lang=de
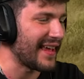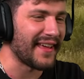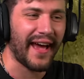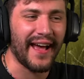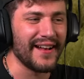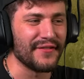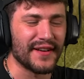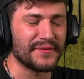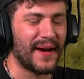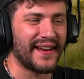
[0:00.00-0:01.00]
Generell, ja,
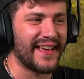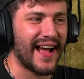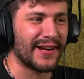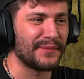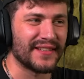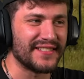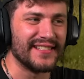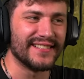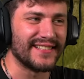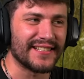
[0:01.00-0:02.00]
was bei der Jagd
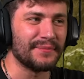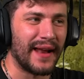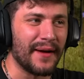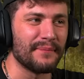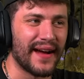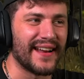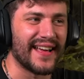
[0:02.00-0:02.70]
passiert, das bleibt bei der Jagd.